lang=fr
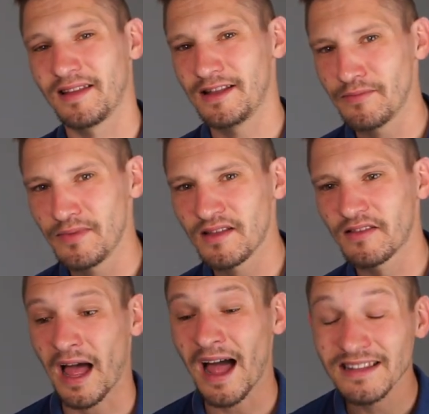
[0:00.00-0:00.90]

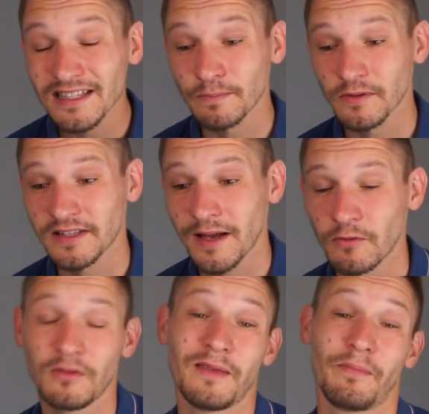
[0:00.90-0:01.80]
limite
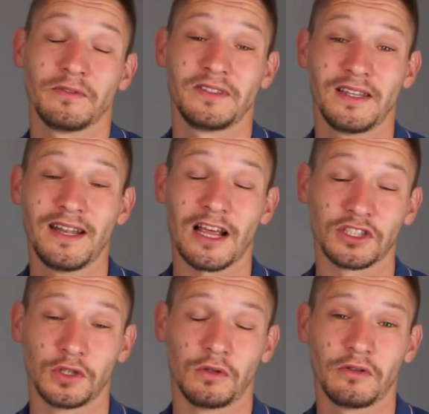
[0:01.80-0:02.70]
indispensable de dépenser de
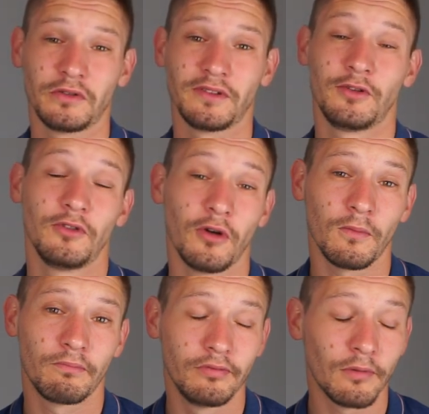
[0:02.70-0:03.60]
l'argent
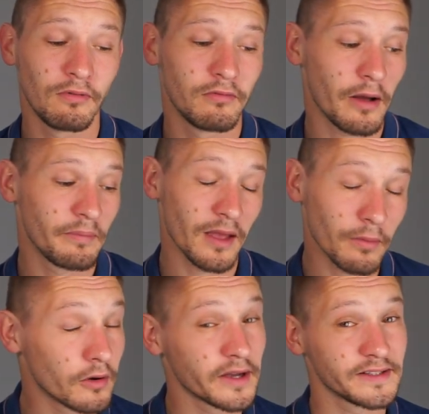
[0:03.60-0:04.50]
dedans pour pouvoir bien
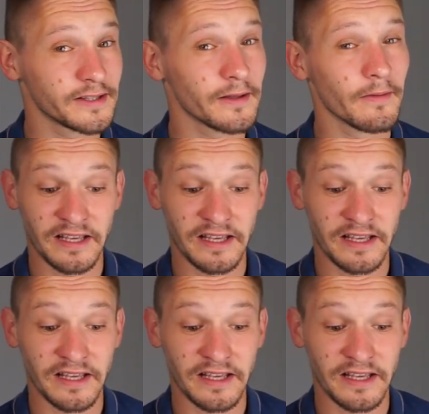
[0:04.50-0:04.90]
progresser.